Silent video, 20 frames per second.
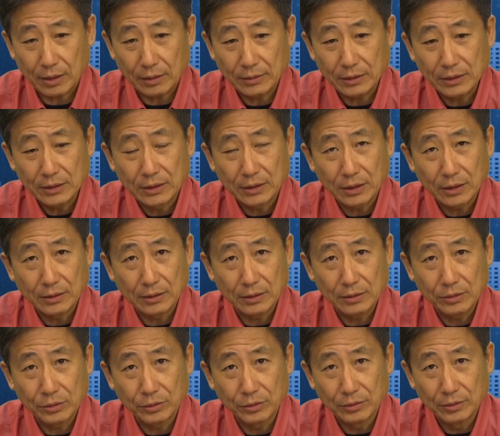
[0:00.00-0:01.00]
好像你这个
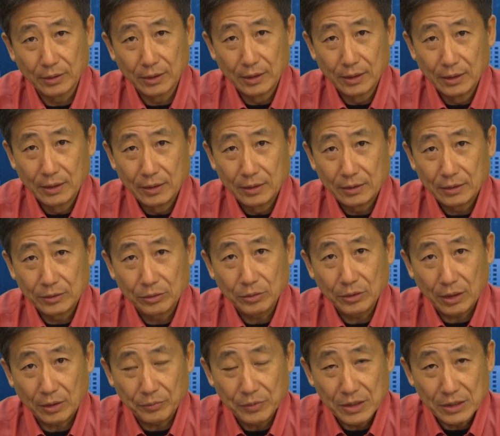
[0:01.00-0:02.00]
人就有
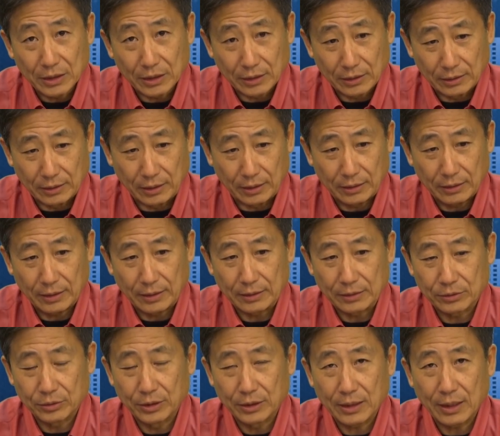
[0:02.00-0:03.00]
点问题一样啊。
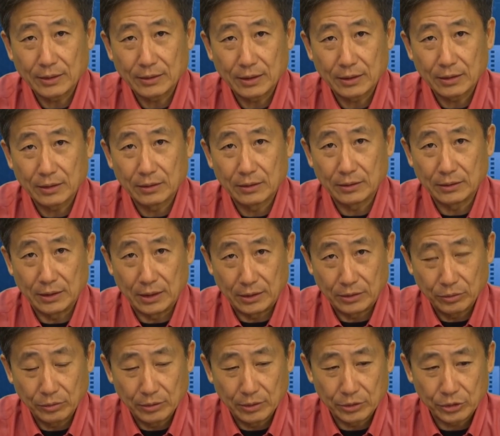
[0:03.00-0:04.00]
所以他在这儿呢引
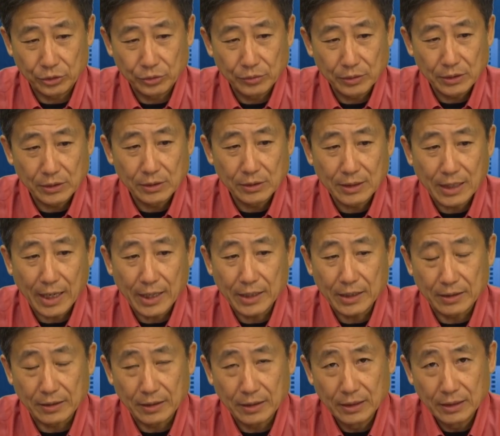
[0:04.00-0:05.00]
用了 Susan
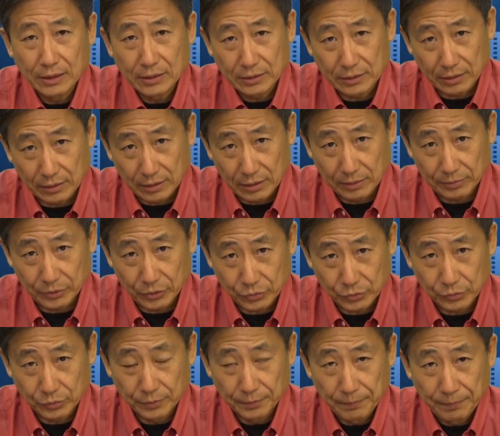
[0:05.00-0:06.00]
Cain 写的一本
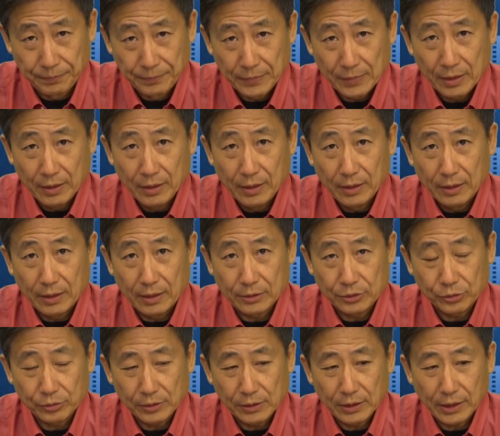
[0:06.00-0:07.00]
书，
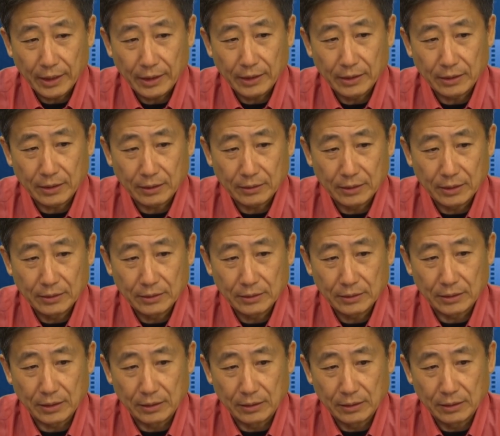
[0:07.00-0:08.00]
啊，Susan Cain 当年
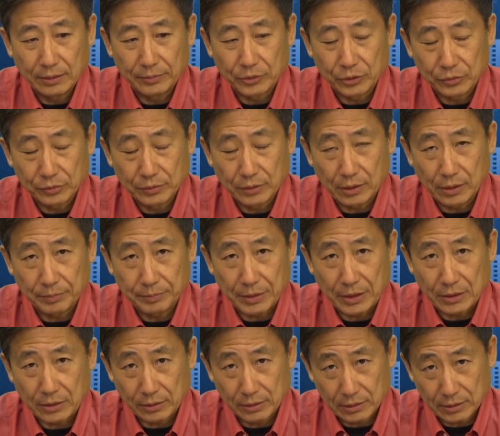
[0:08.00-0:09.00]
写的那本书呢
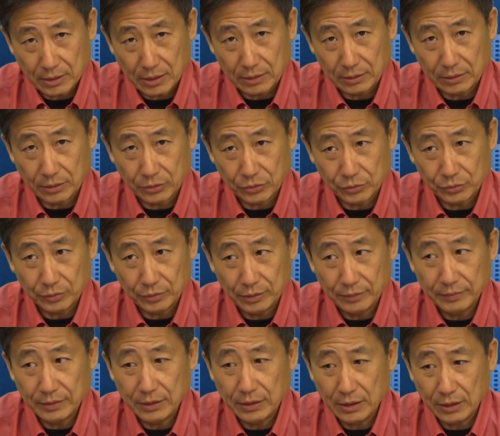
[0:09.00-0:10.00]
变成了畅销书，
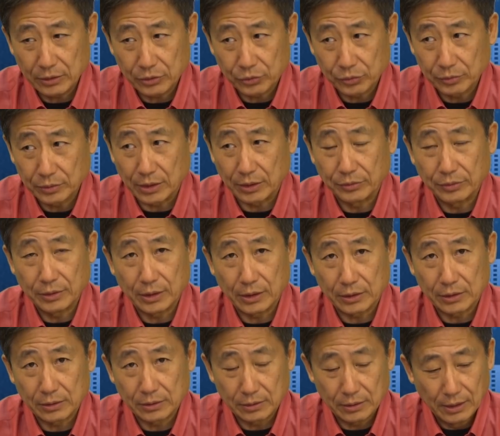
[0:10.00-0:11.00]
因为那个书等于也
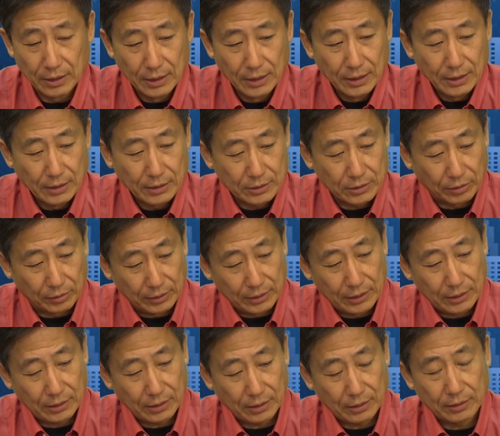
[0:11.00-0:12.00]
是走了
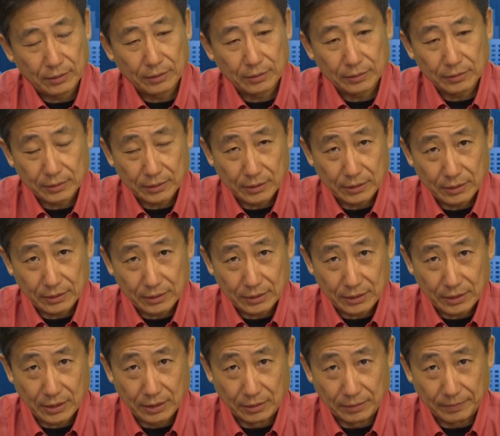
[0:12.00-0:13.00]
一条呃
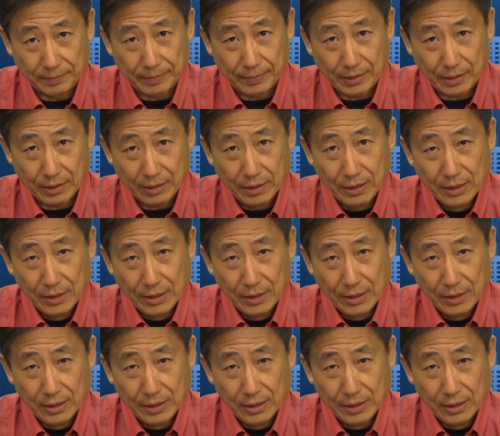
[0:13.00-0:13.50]
挺